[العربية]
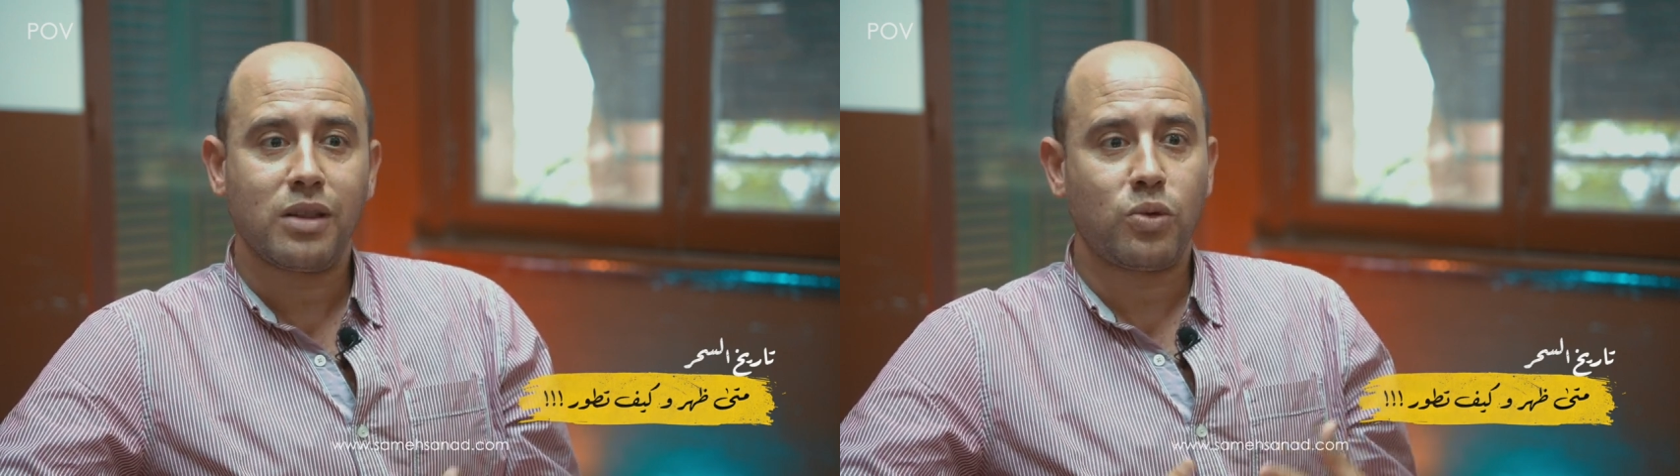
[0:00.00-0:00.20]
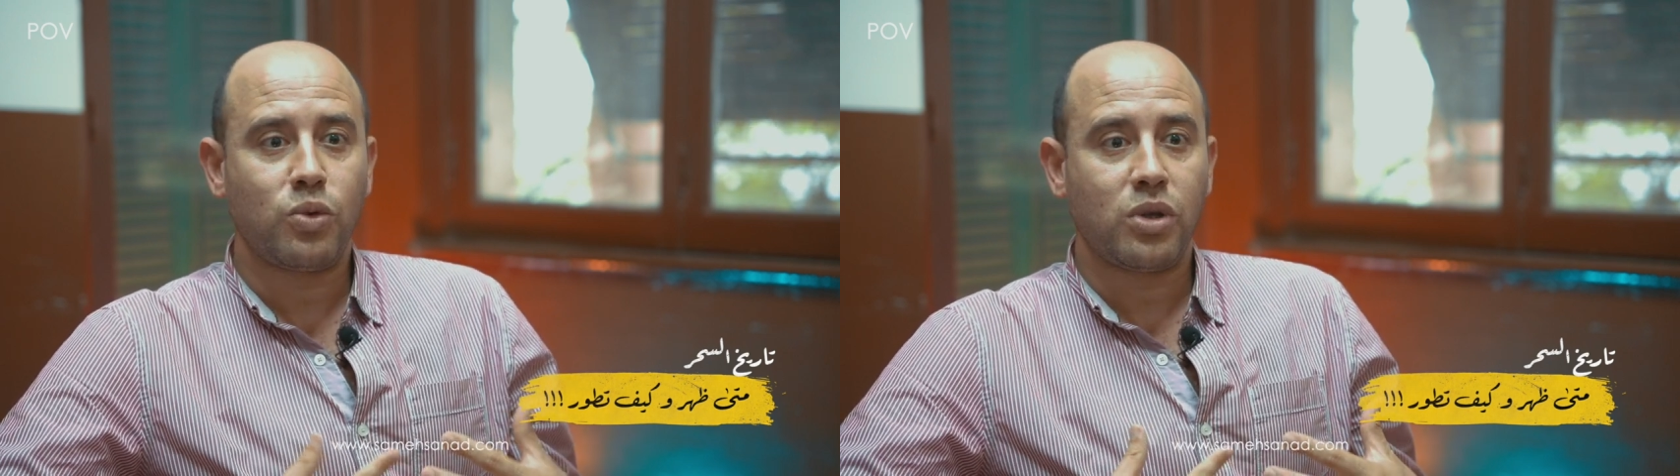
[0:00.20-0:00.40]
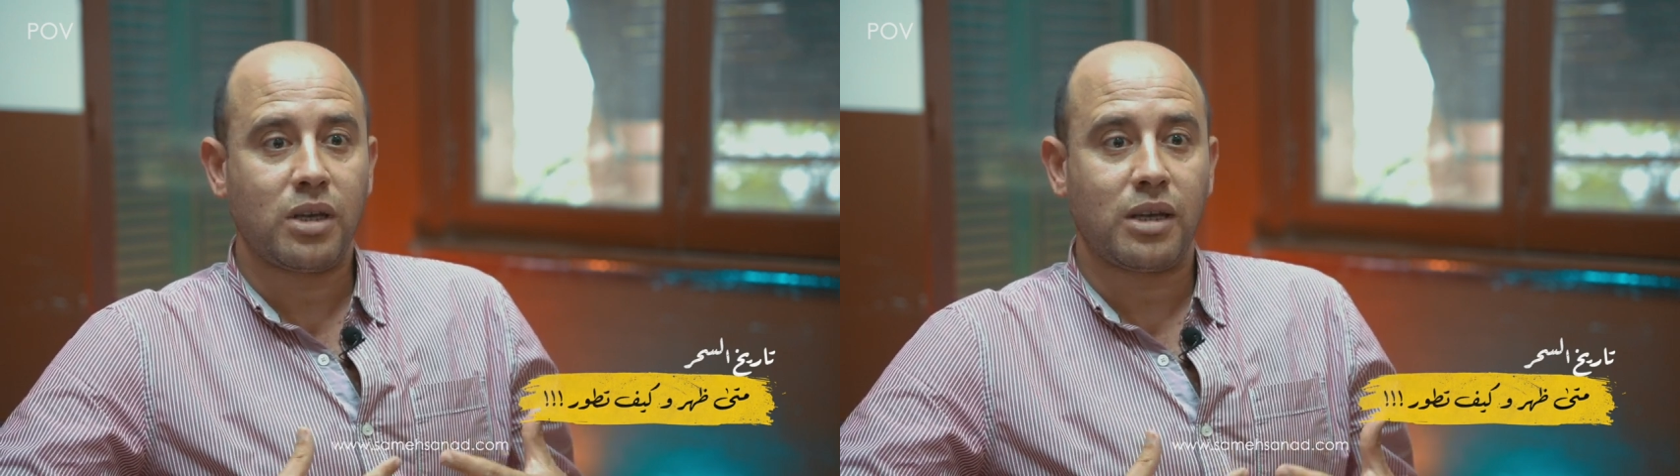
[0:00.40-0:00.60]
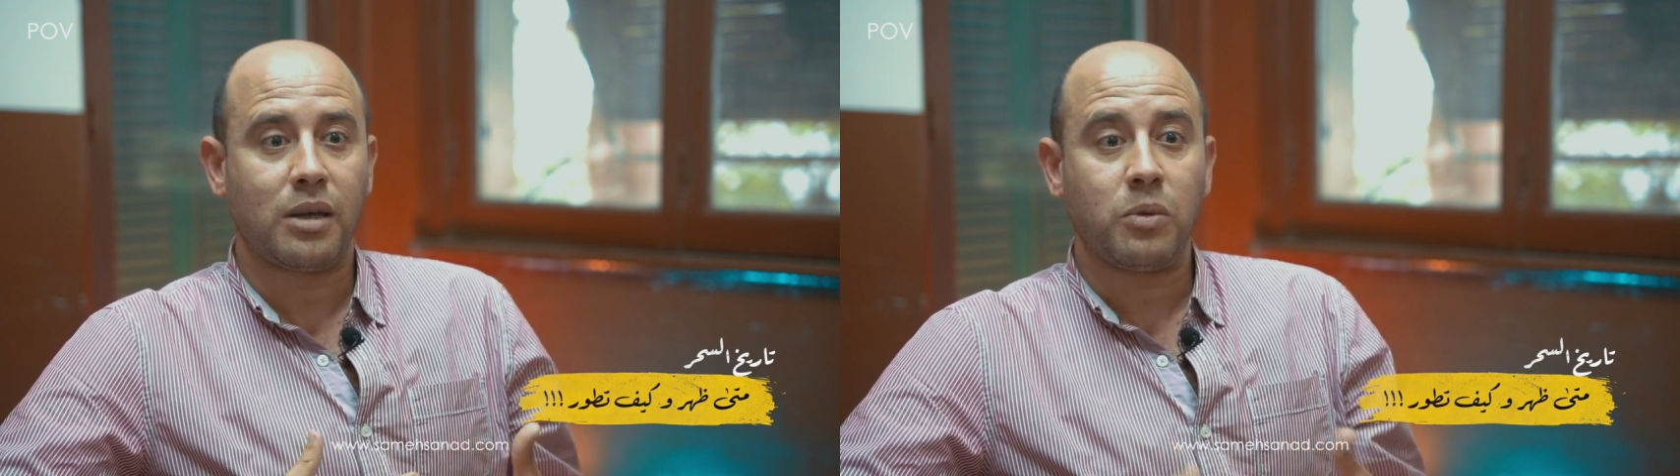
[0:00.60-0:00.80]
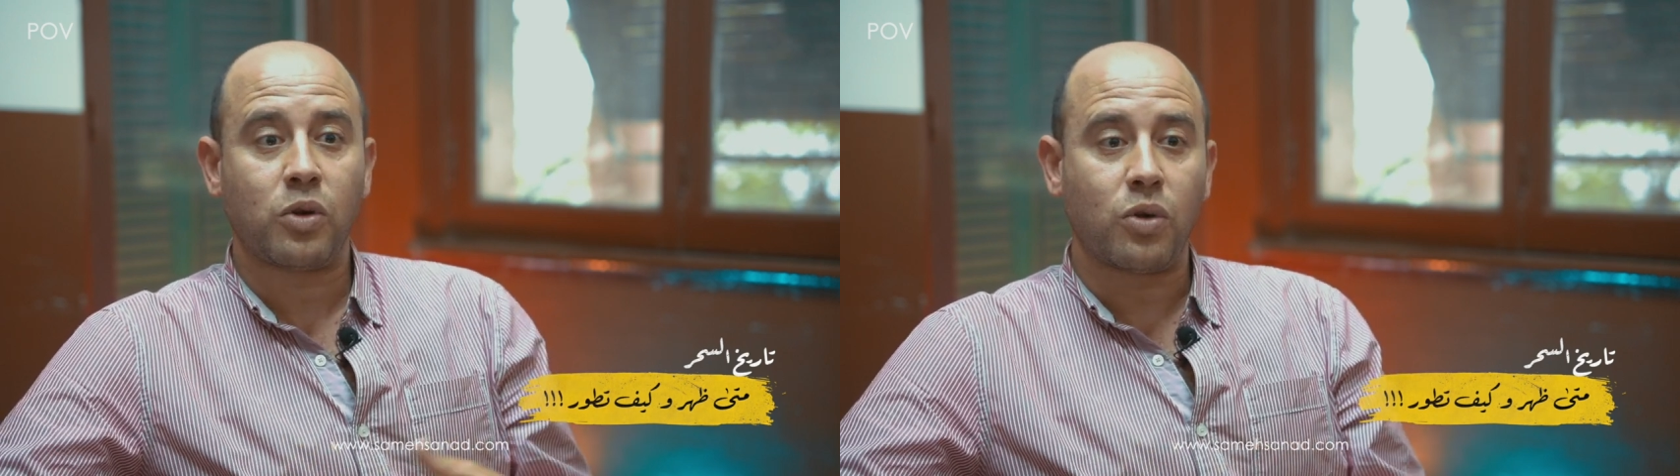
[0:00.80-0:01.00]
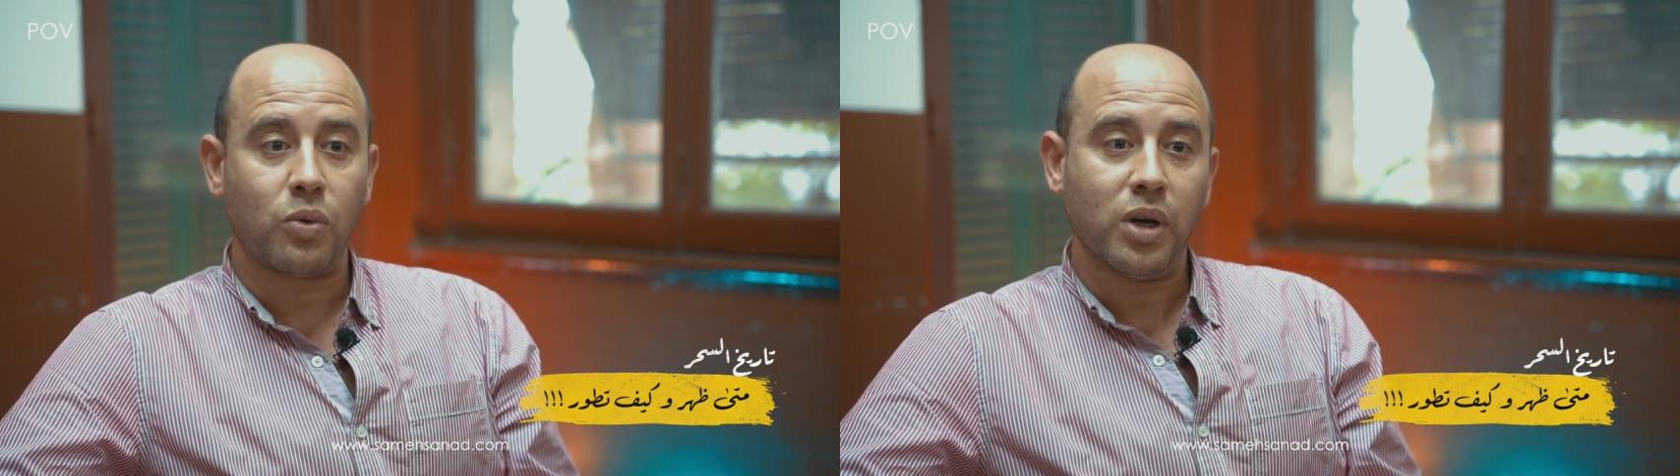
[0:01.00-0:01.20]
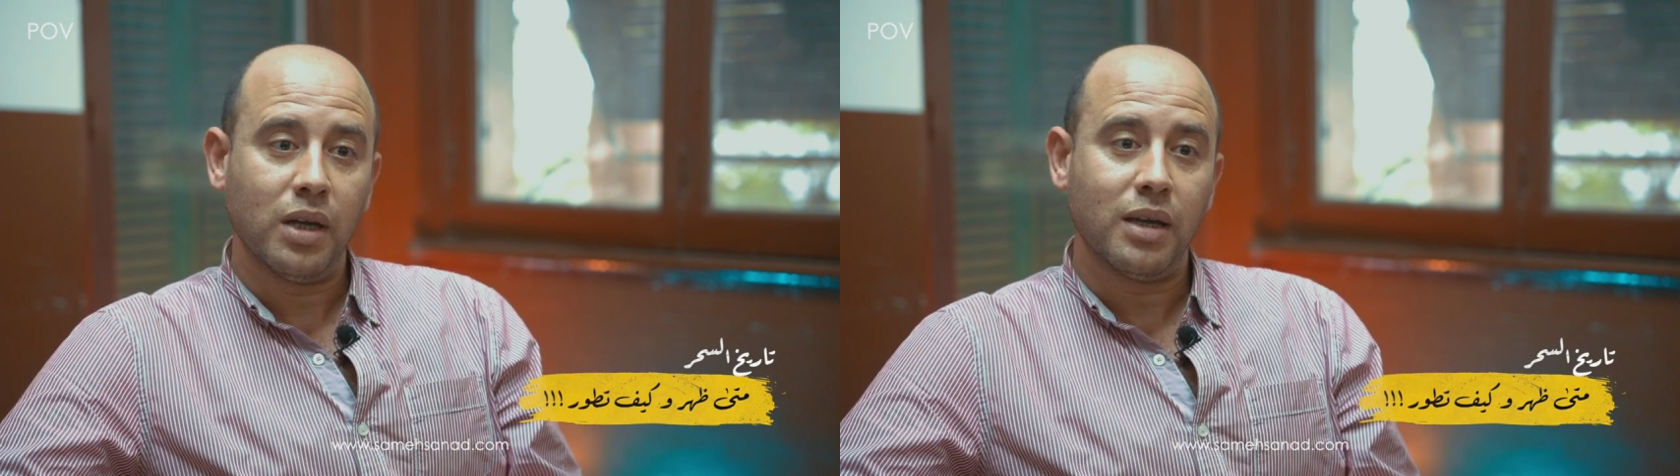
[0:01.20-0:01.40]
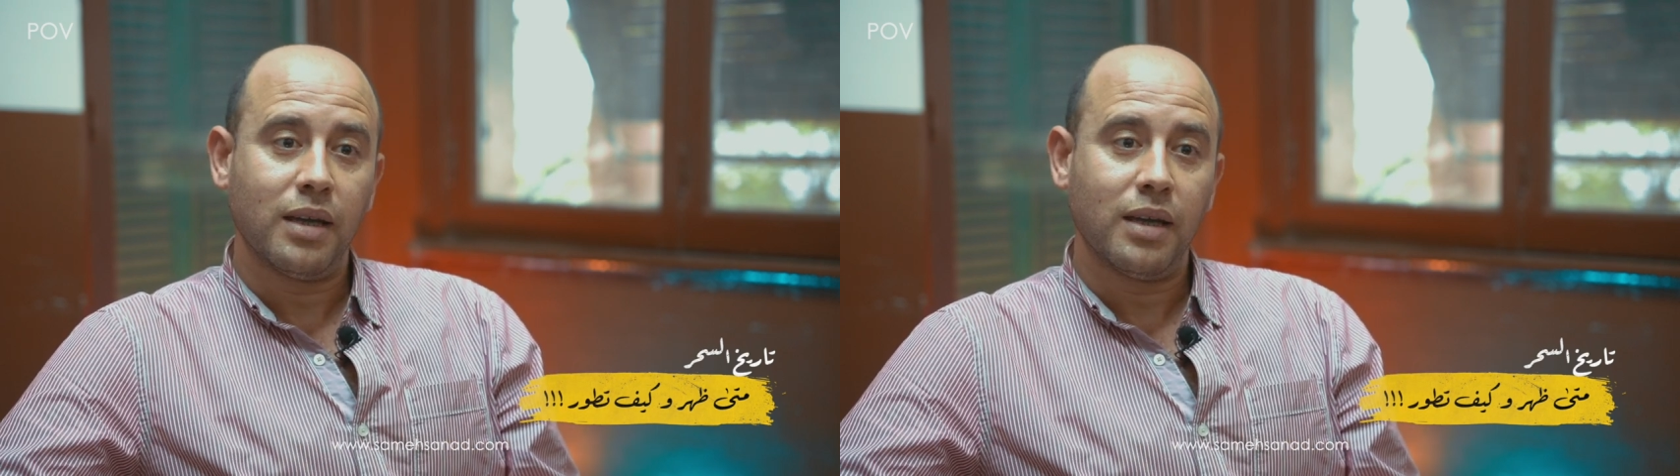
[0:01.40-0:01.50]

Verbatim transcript: انه يجلب لي قوه